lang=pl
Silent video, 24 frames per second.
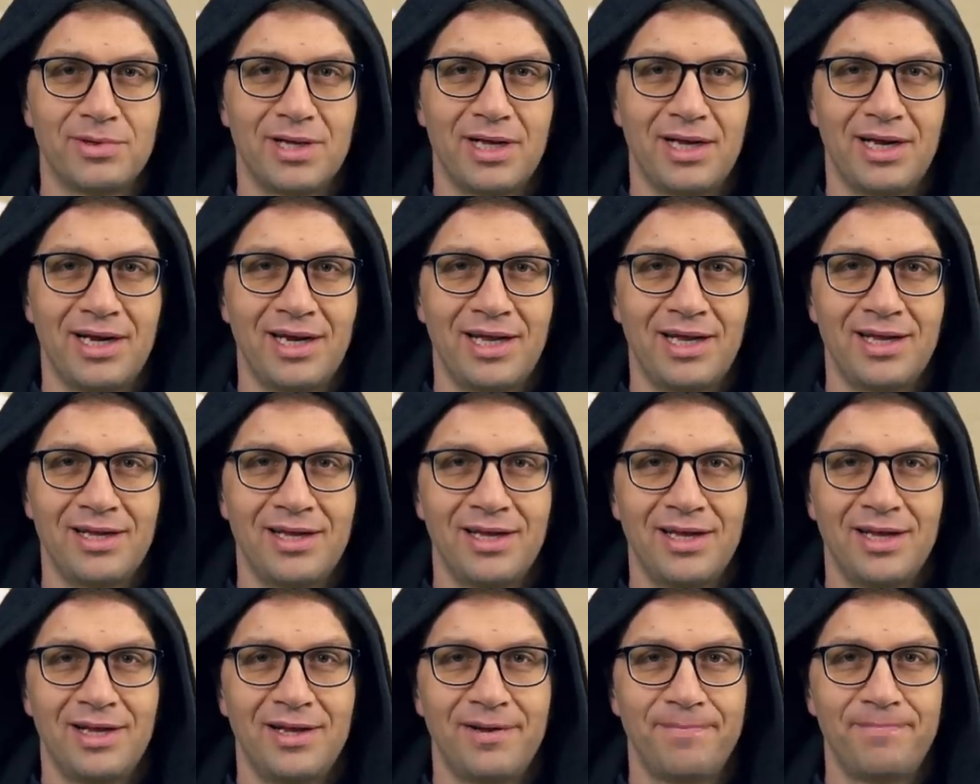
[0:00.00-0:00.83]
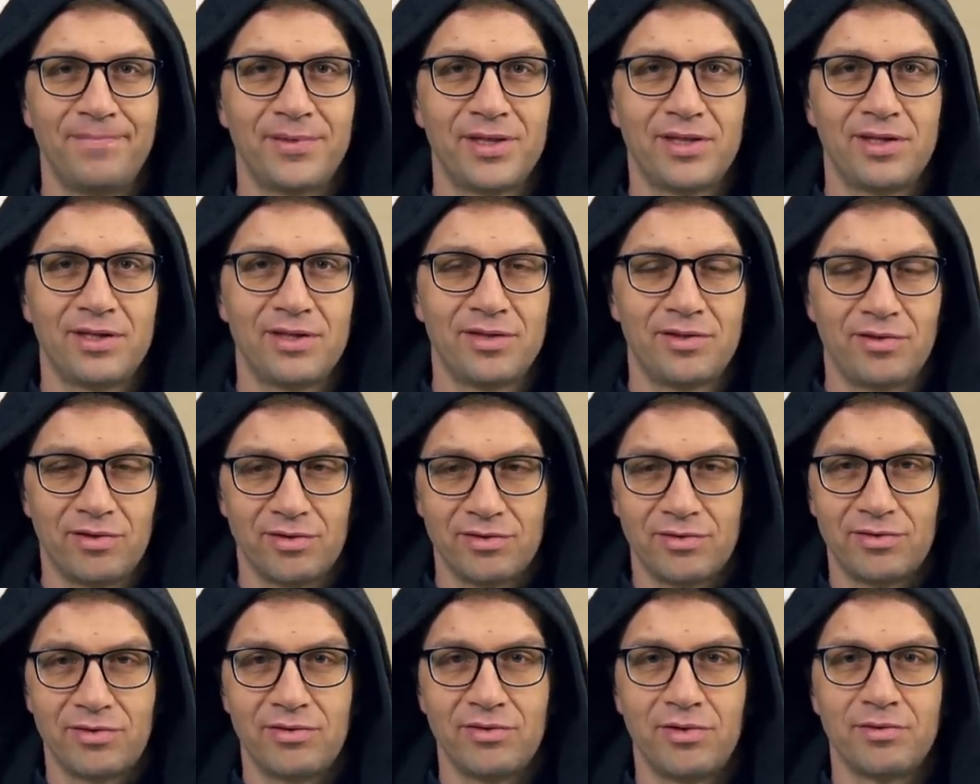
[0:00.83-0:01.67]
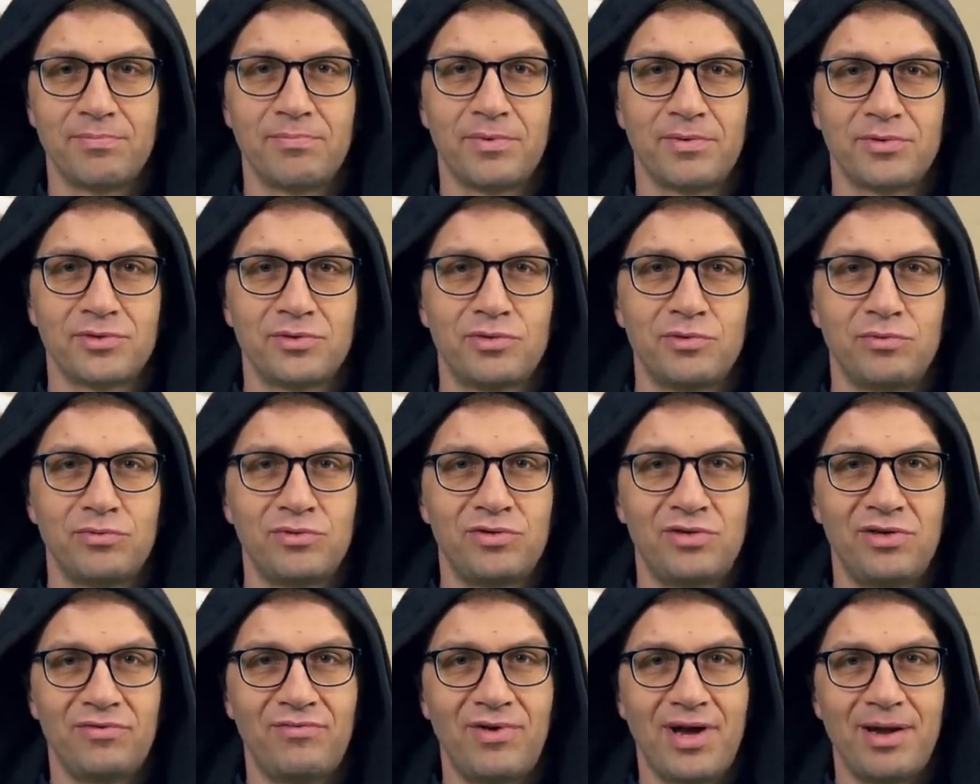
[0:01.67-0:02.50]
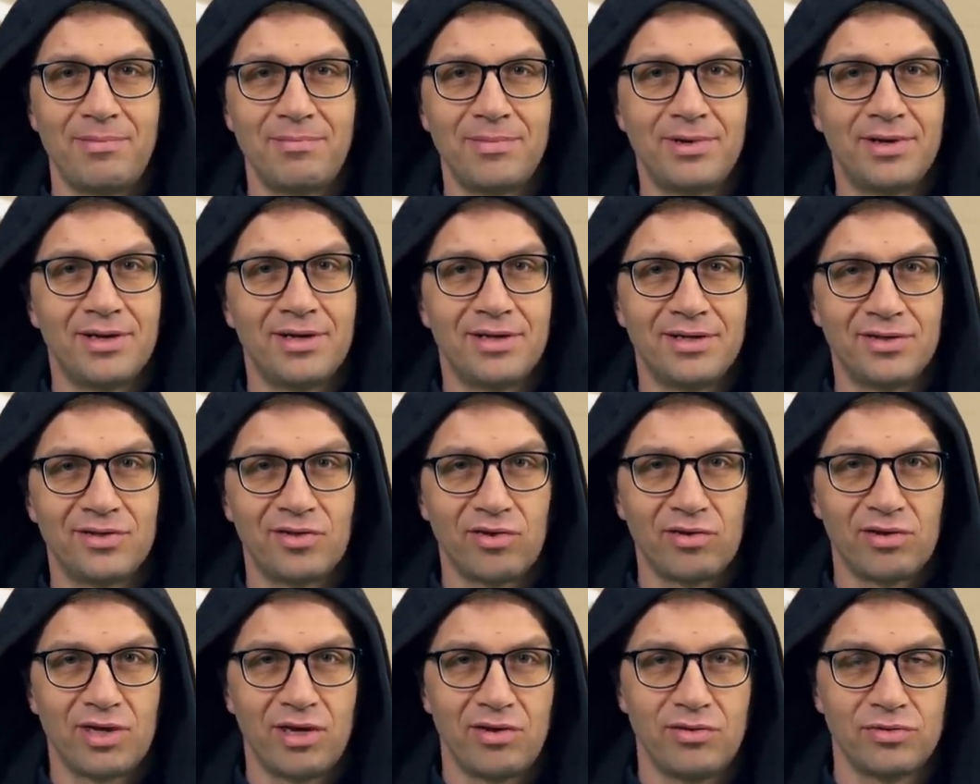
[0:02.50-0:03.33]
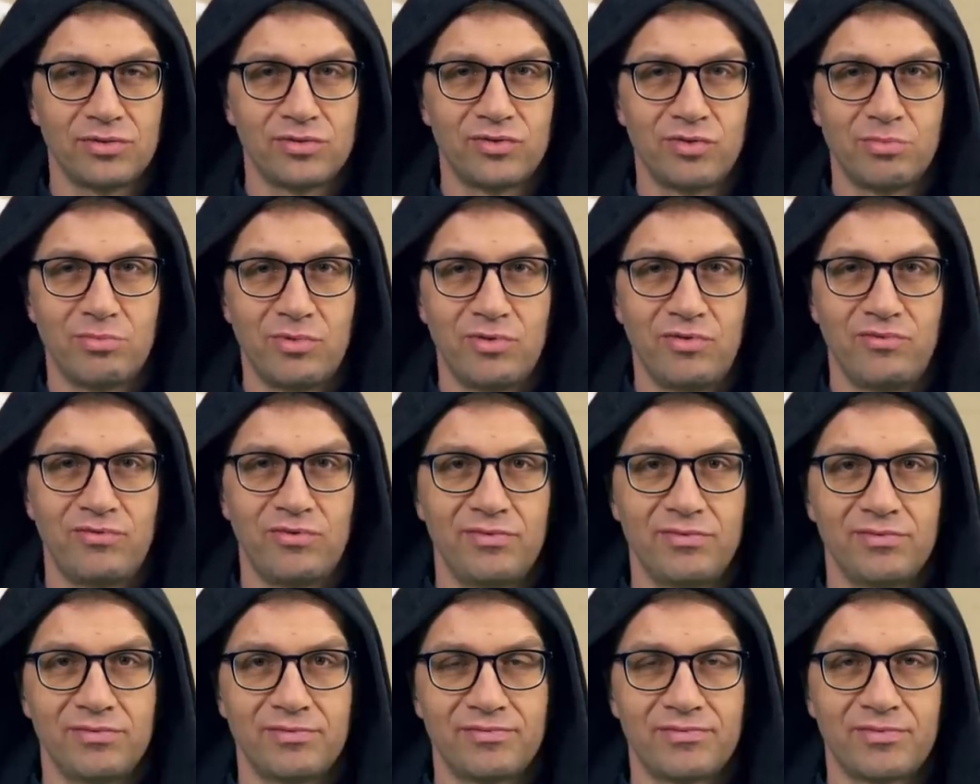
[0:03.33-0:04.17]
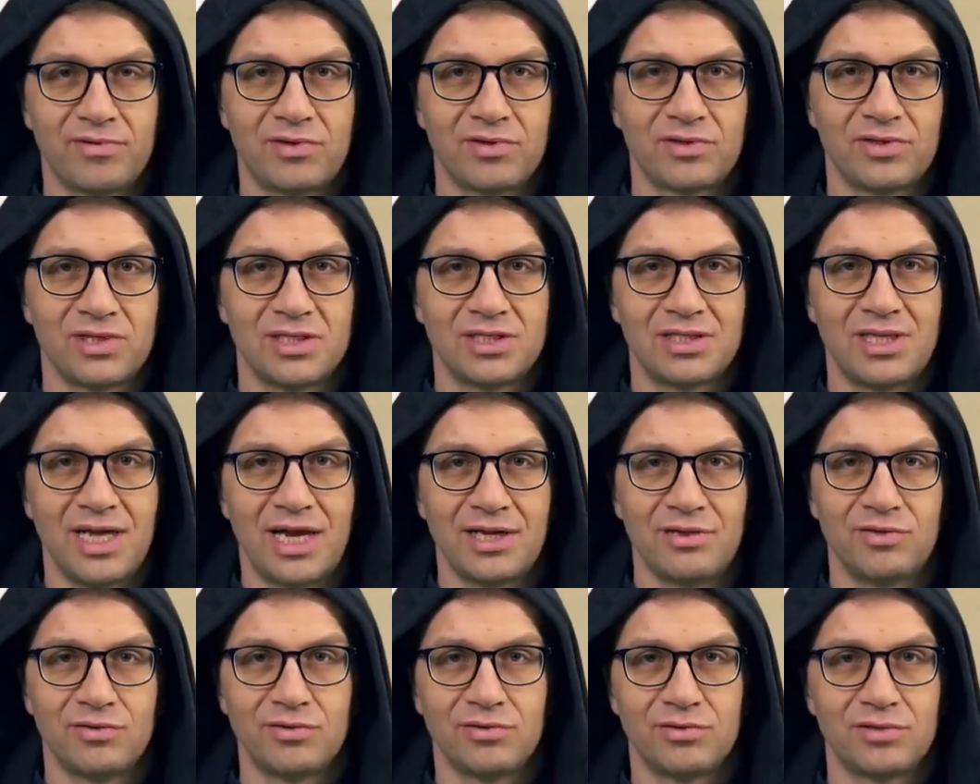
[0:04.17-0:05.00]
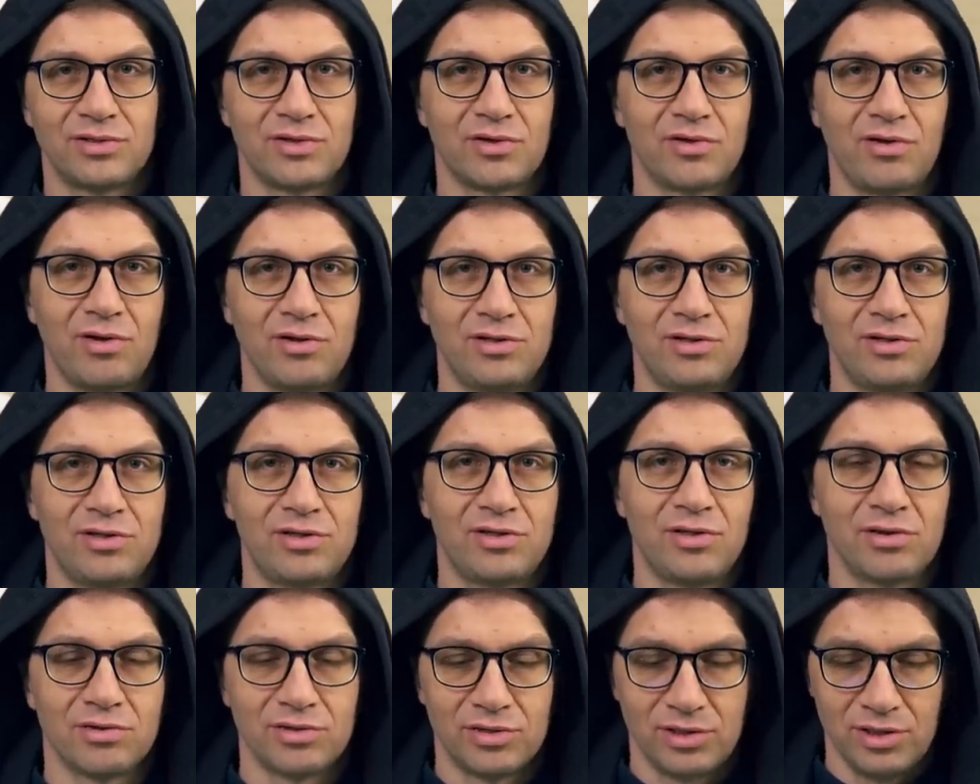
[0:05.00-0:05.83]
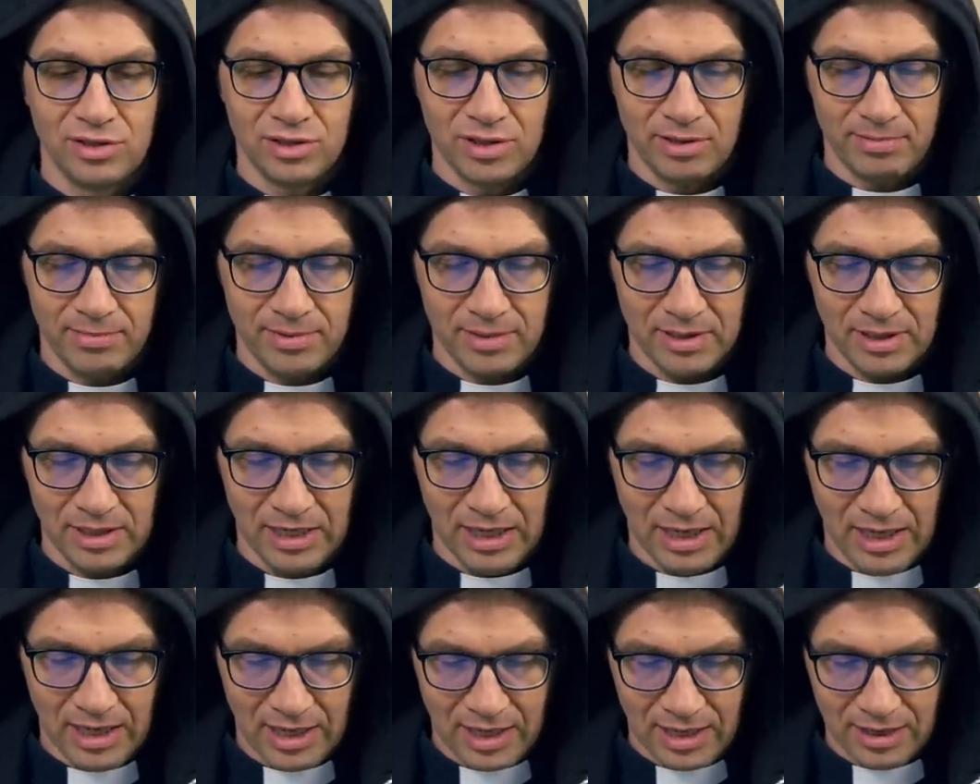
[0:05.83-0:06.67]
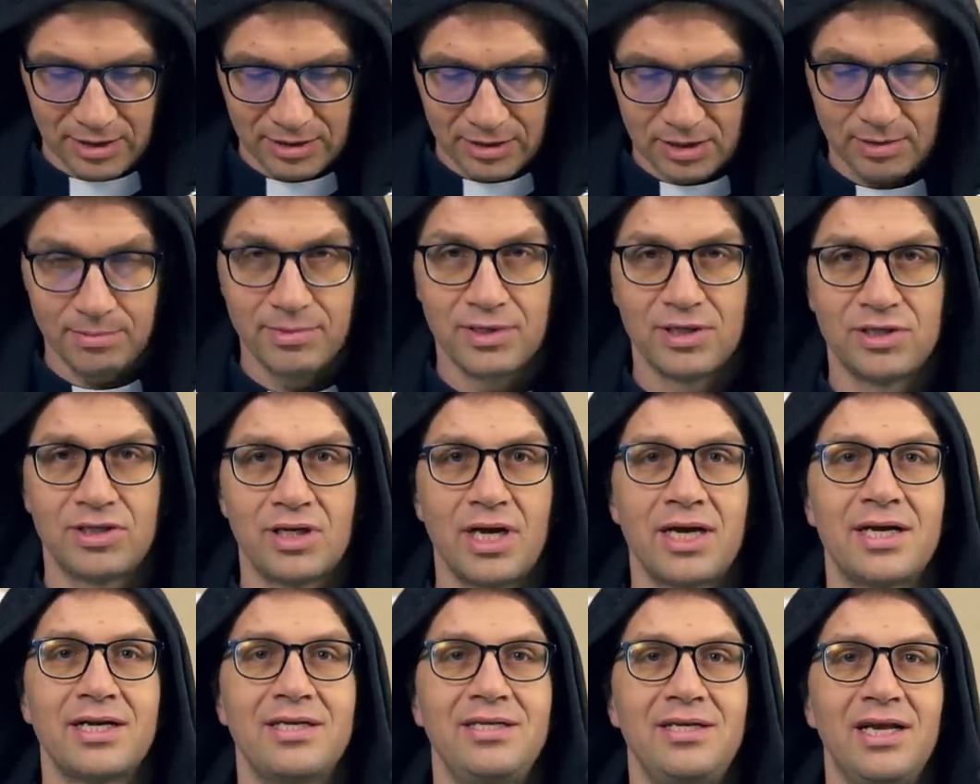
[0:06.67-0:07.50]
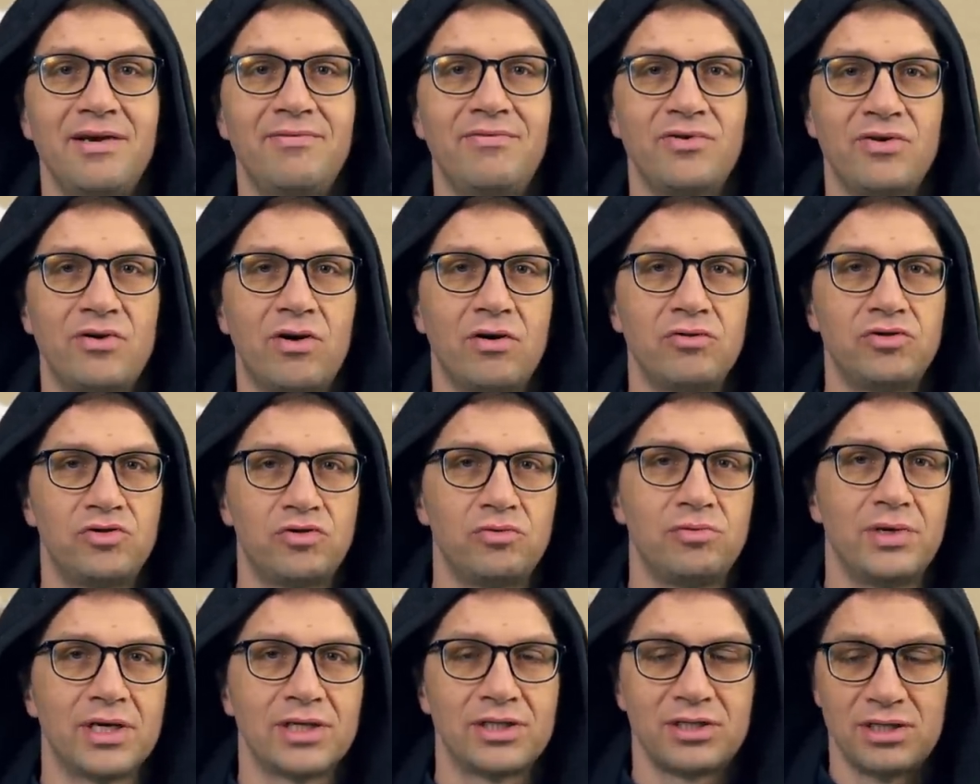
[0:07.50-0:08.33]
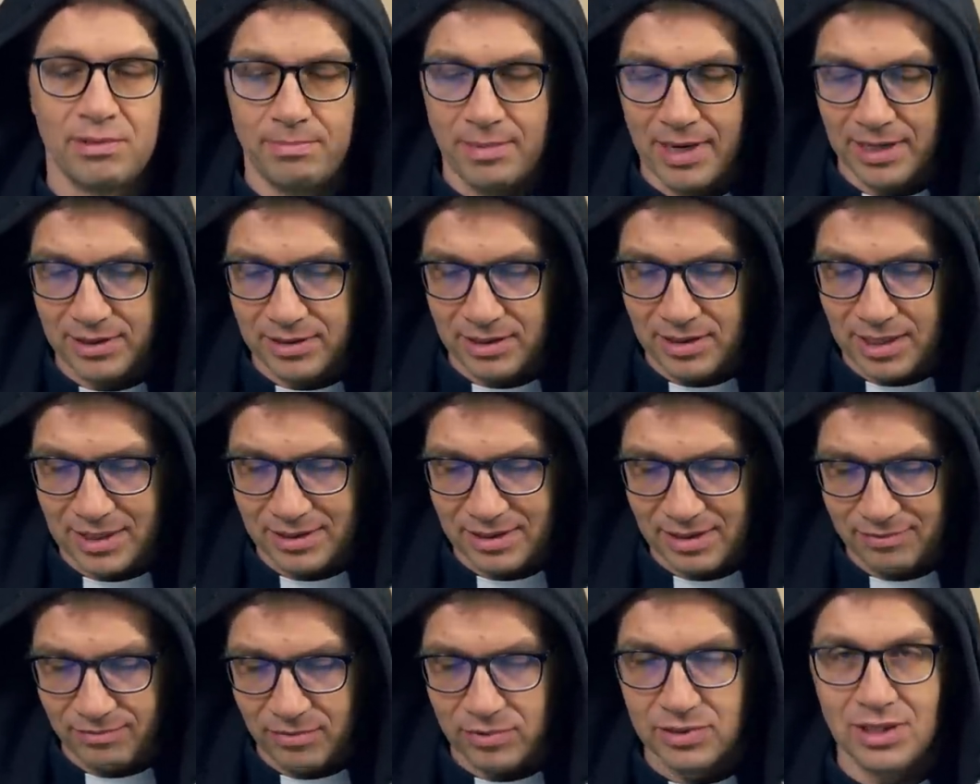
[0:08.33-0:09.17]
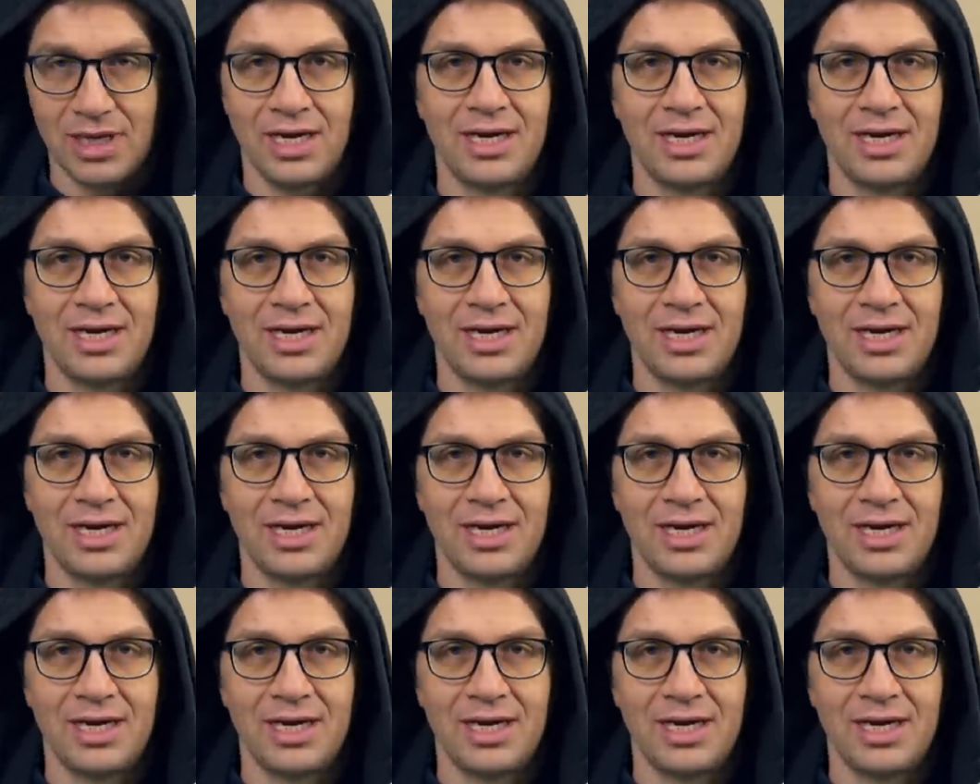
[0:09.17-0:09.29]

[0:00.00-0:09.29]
No, ale to, no, po prostu używamy trochę rozumu w, w, korzystaniu z okoliczności, żeby, żeby grzech nie wychodził jeszcze bardziej na zewnątrz.